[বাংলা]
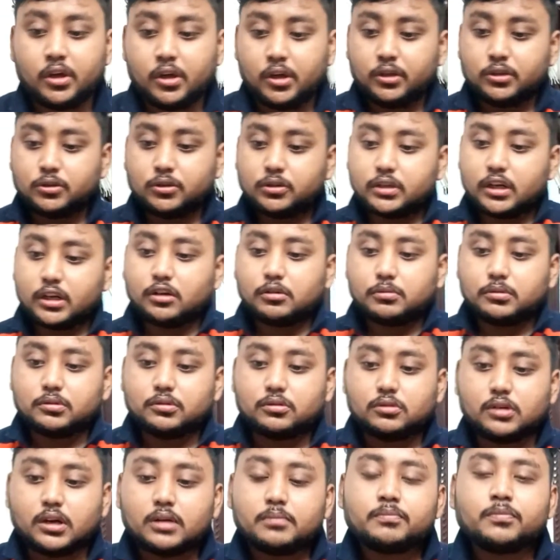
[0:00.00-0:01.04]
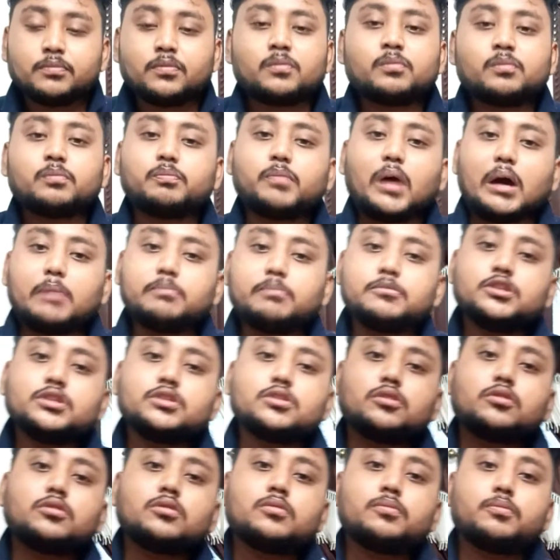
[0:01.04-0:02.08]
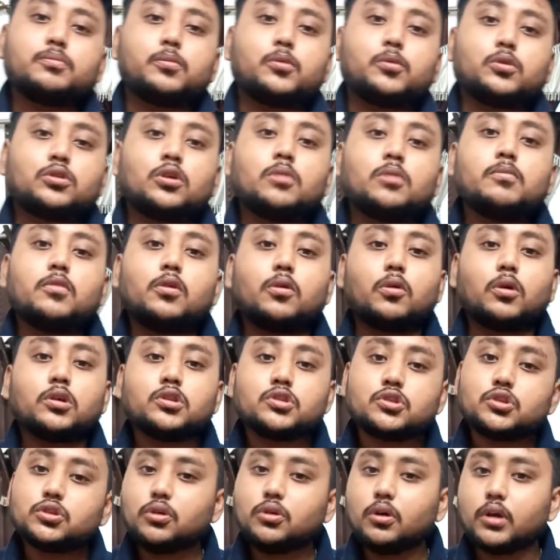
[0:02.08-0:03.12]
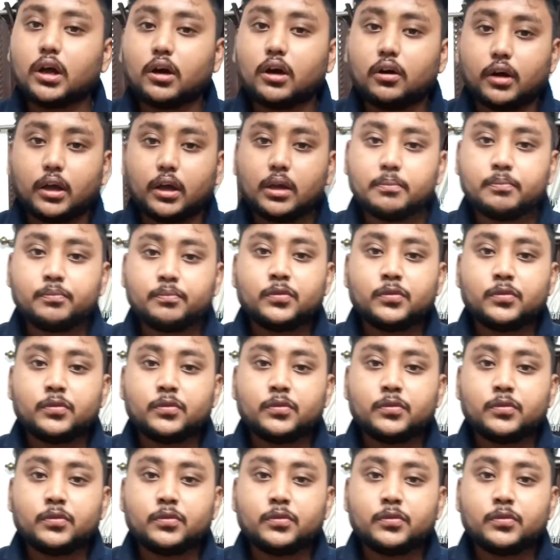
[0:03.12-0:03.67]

তো দেখো বন্ধুরা পাবজি যখন প্রথম লঞ্চ করা হয়